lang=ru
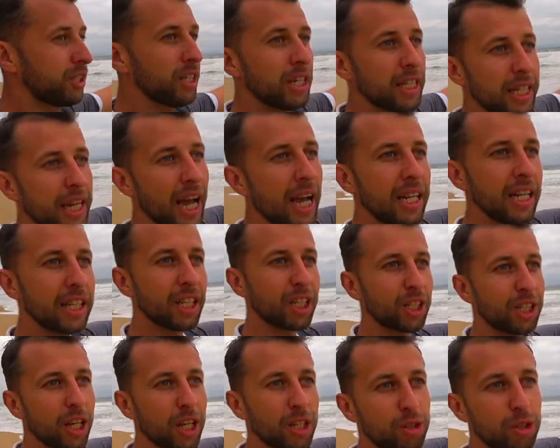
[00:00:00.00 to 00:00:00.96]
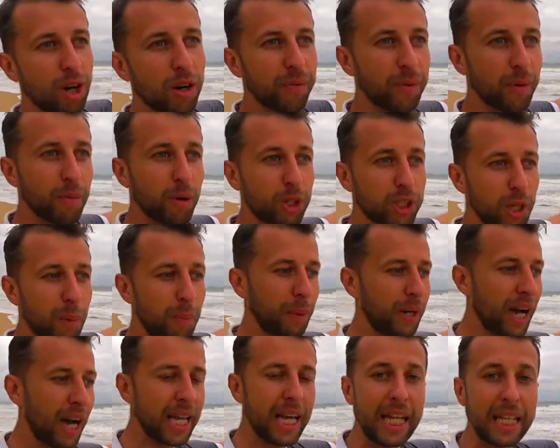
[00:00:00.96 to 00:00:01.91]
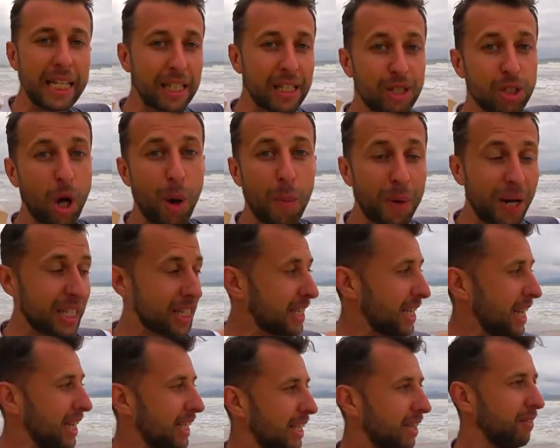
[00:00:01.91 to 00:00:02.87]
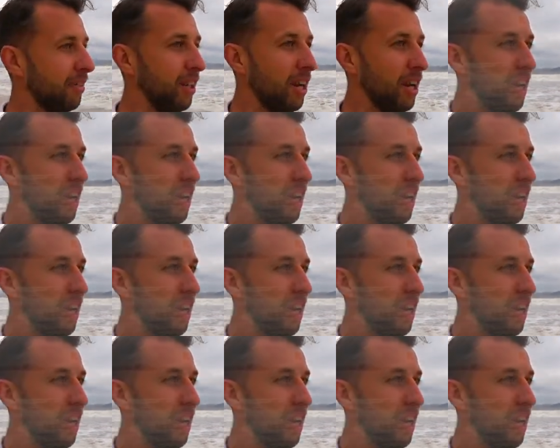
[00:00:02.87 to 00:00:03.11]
здесь реально даже на серфе можно погонять, это 100%.